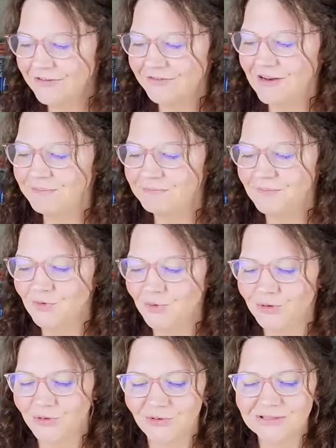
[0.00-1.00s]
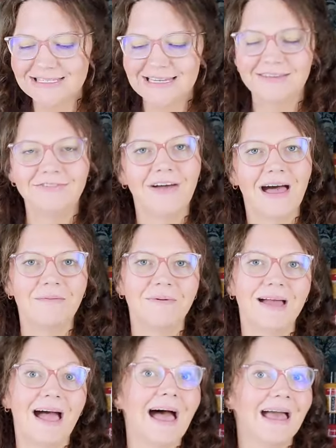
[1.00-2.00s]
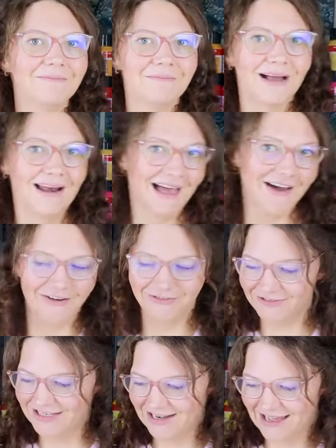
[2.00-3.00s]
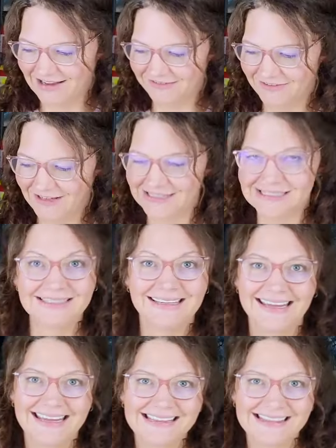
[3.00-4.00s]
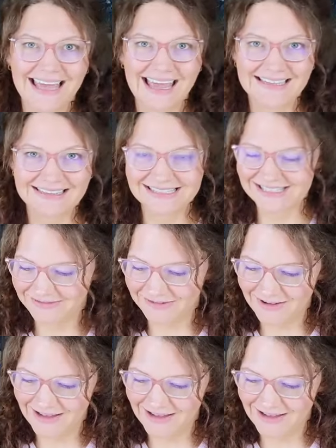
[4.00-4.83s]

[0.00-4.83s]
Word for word: Wir flippen nun unsere Farbe einmal auf die Leinwand. 3, 2,